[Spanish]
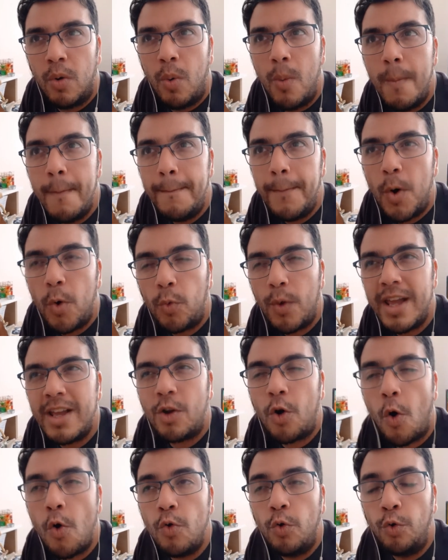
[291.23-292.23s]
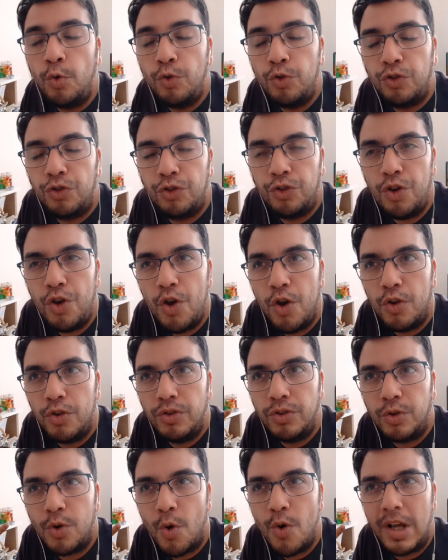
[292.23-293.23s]
un poco en
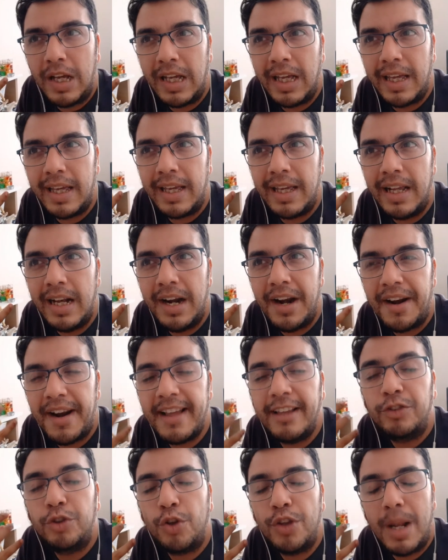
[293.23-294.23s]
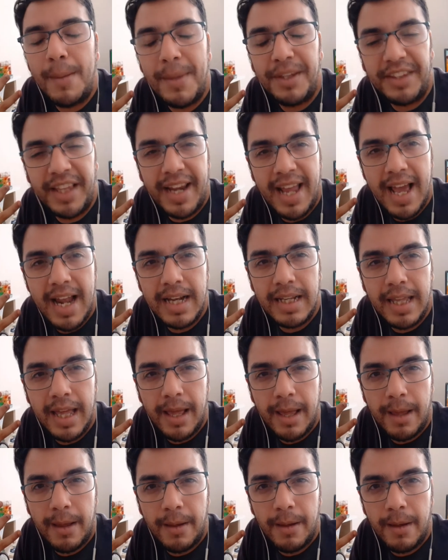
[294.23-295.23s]
conjunción con el resto del material
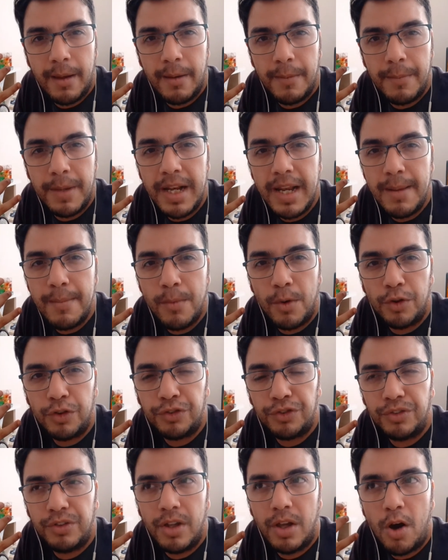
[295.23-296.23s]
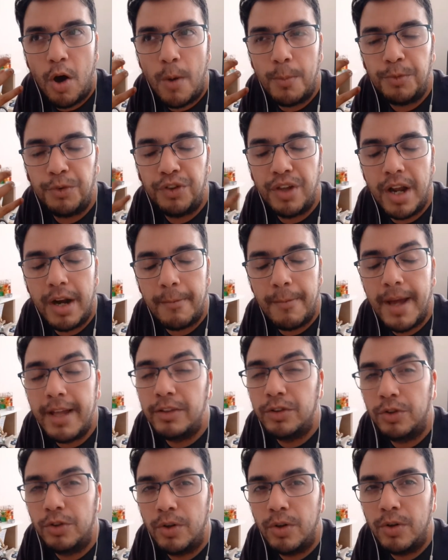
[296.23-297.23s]
que vinimos
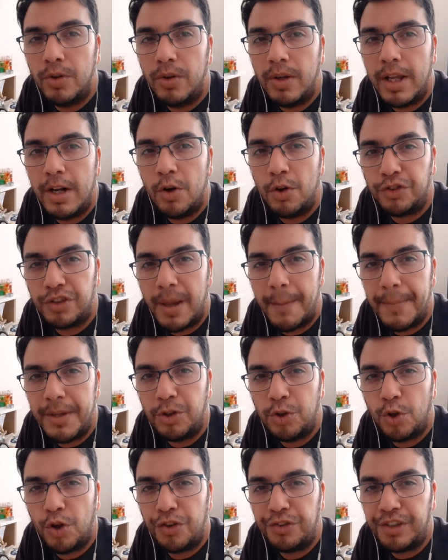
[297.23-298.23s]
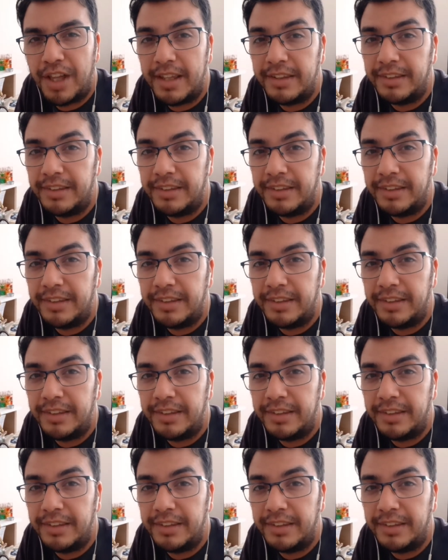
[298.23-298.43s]
observando en los capítulos